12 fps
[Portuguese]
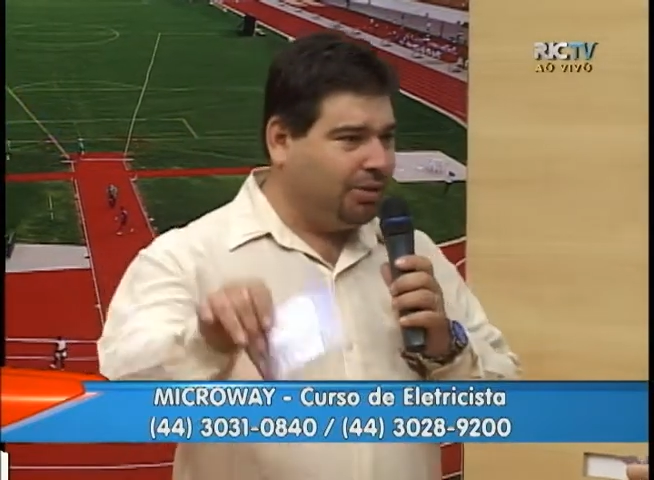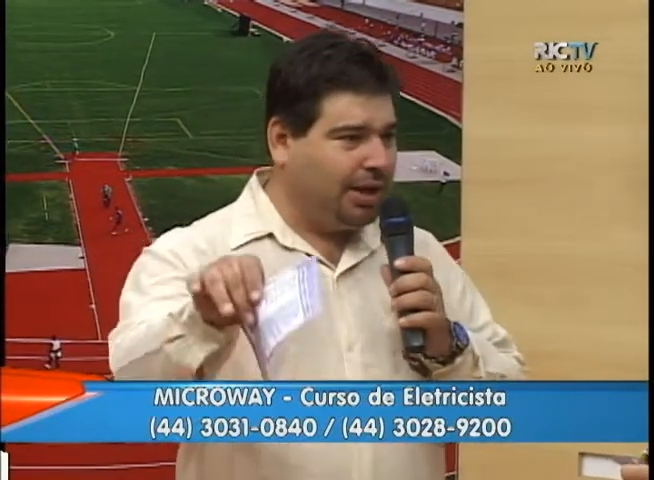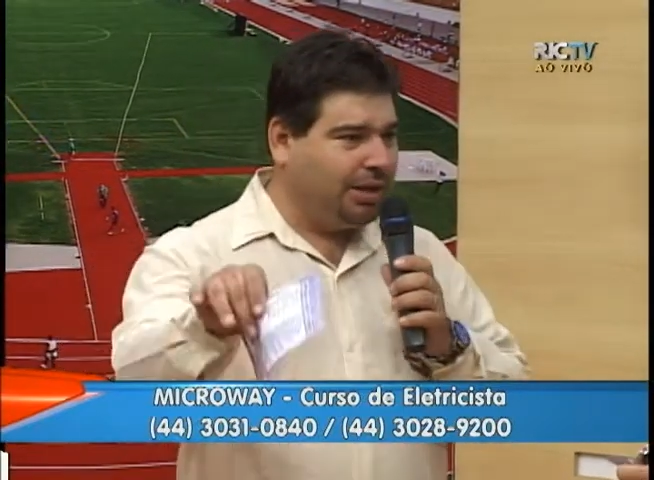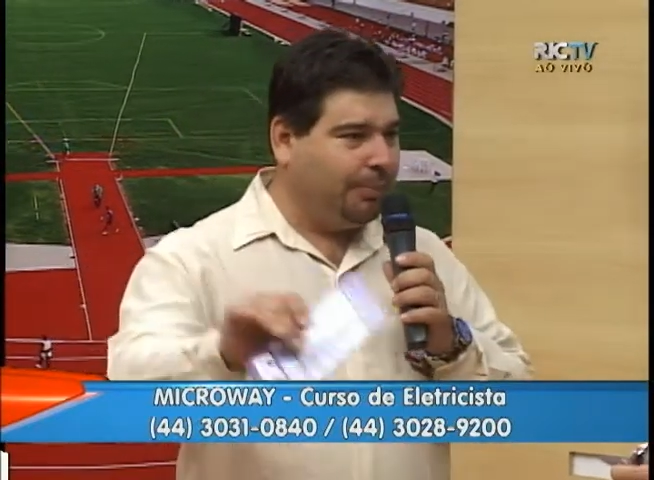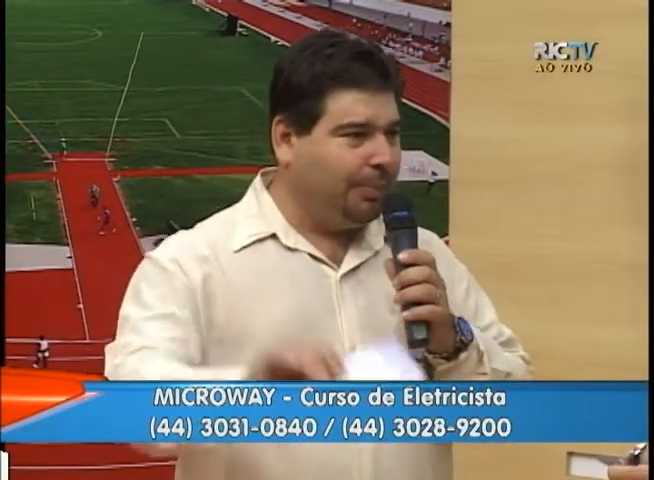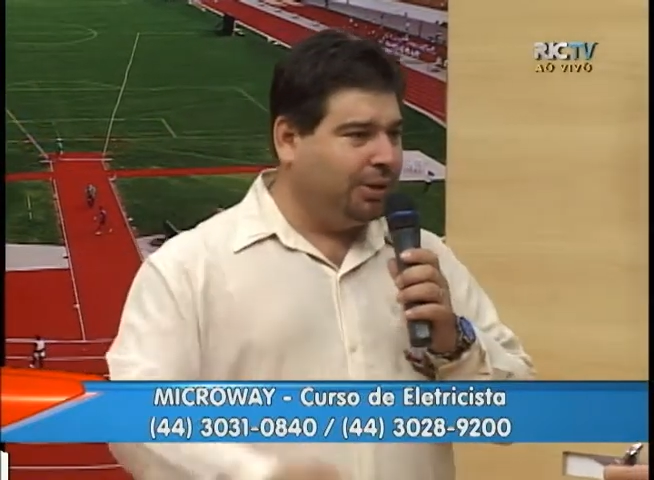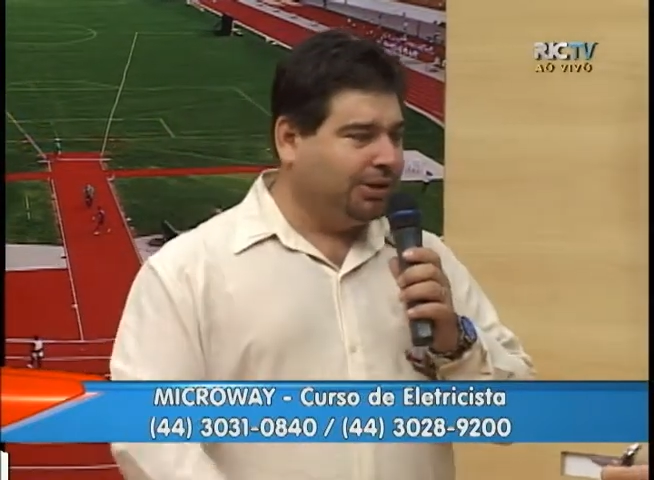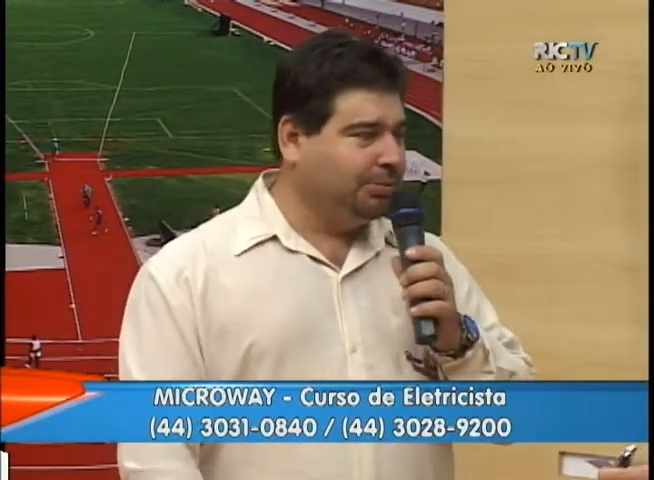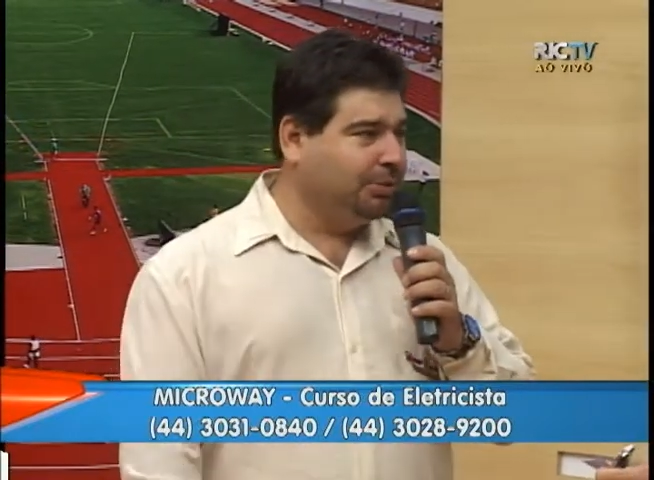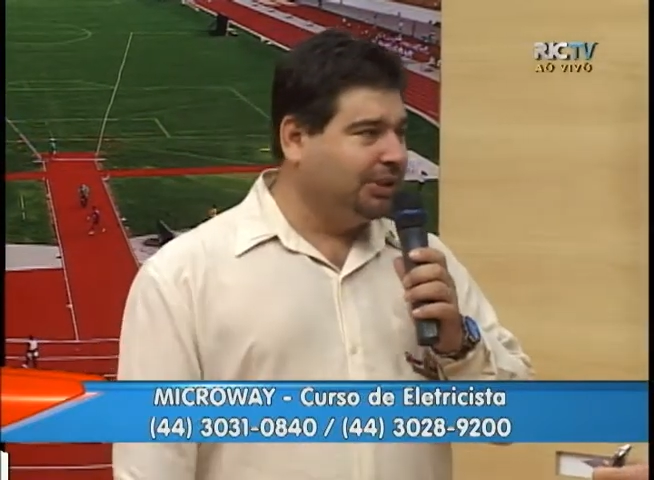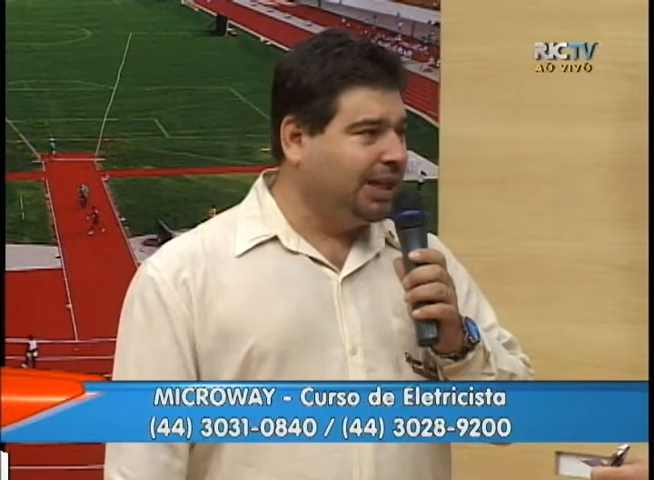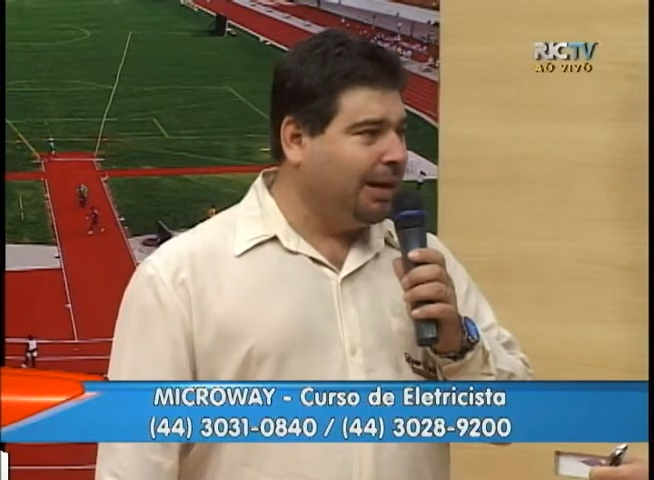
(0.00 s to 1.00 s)
agora no
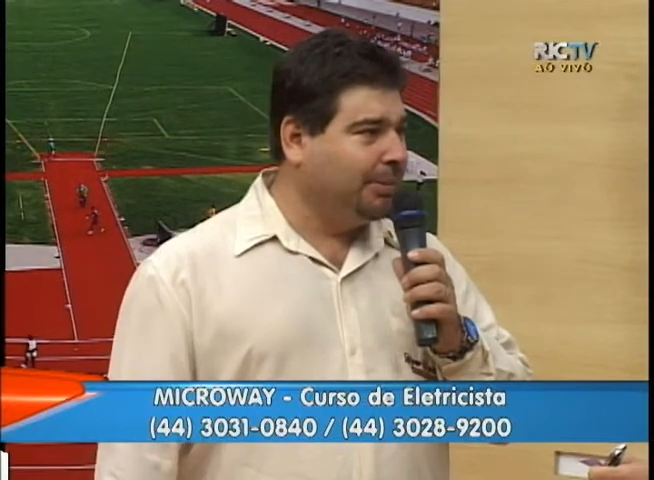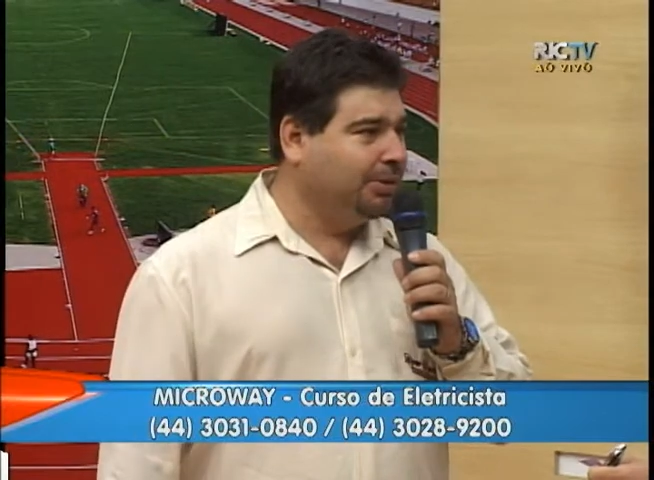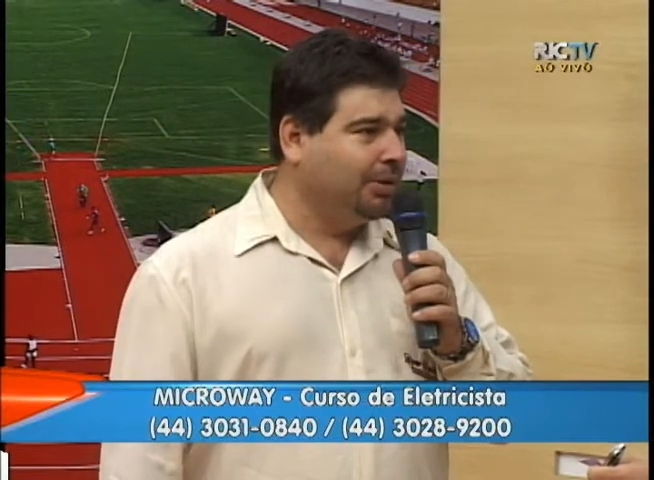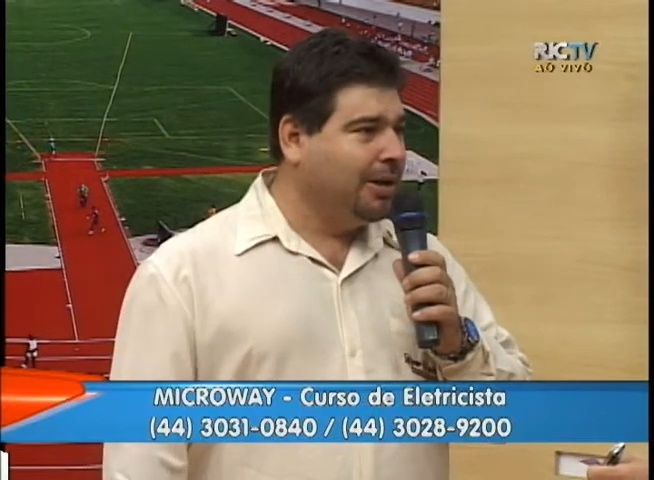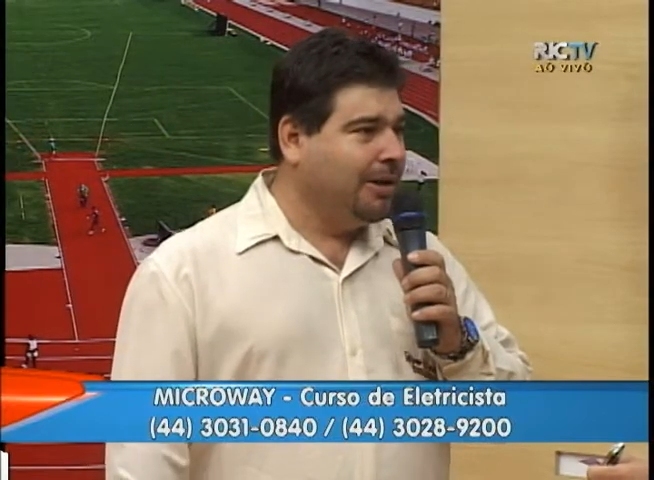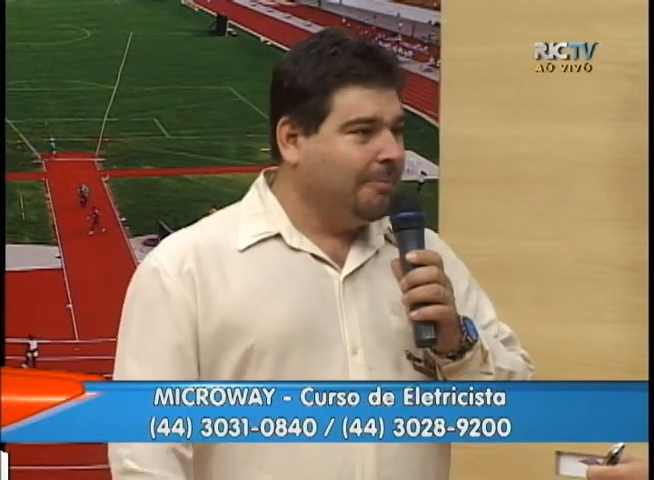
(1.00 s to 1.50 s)
próximo sábado,